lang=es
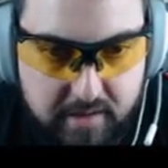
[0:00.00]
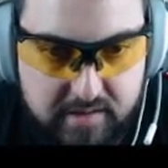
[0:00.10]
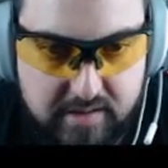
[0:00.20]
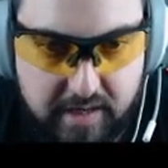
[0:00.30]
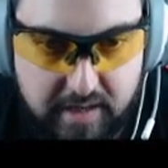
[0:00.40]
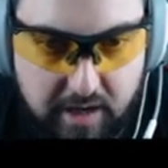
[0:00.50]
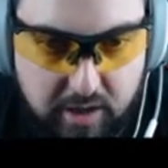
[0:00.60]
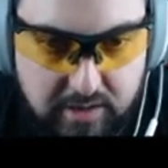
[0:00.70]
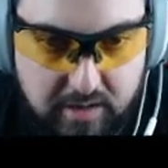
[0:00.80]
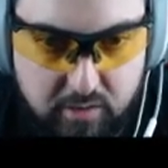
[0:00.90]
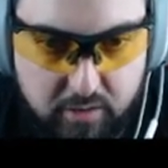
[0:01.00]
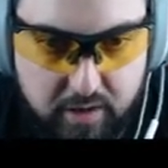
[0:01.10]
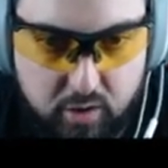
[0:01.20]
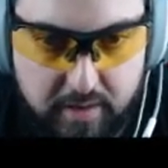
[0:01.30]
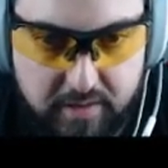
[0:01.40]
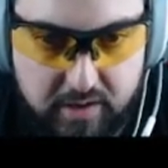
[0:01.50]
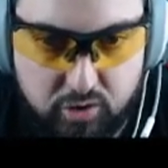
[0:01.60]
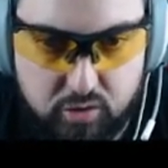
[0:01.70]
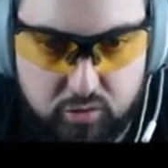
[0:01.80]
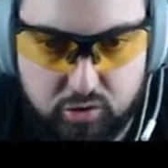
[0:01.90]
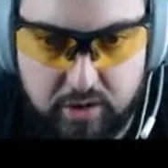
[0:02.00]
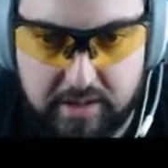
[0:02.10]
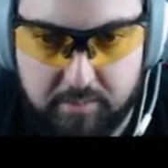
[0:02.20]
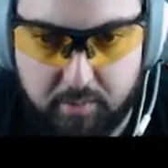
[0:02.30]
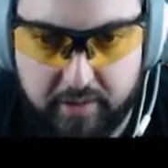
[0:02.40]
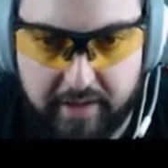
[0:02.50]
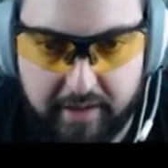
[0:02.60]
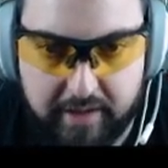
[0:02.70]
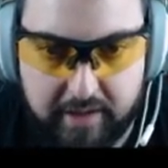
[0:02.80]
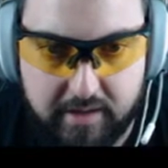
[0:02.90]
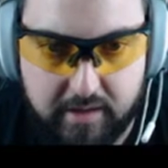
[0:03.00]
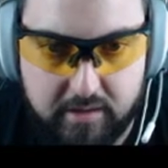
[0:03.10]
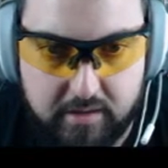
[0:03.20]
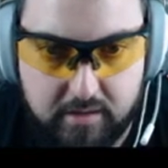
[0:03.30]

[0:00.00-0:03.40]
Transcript: Se han añadido 0,5 segundos al tiempo de recarga.